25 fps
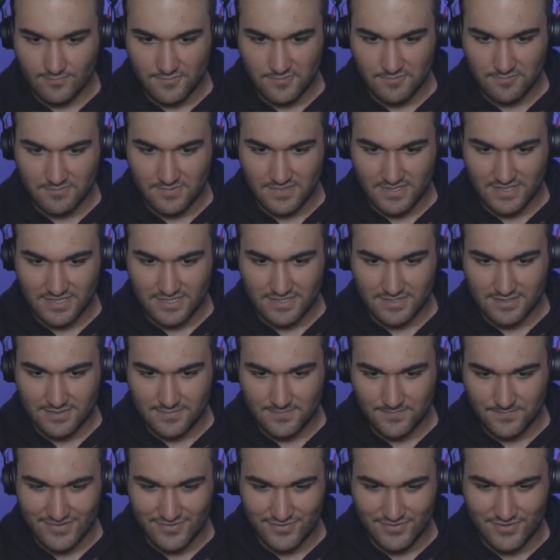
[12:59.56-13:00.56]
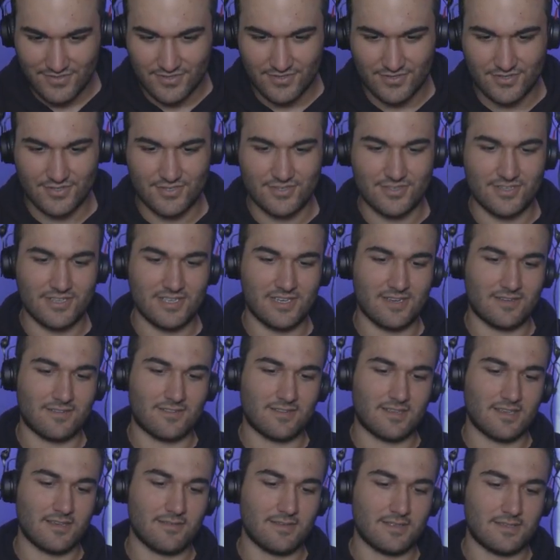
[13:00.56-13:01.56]
Mumların üçüncüsünü
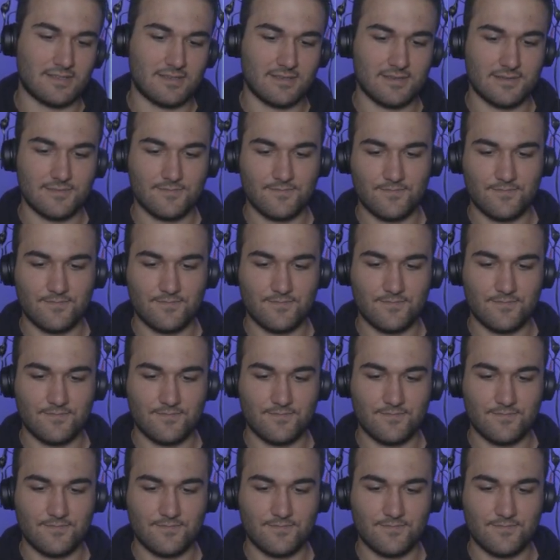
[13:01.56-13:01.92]
yaktık evet.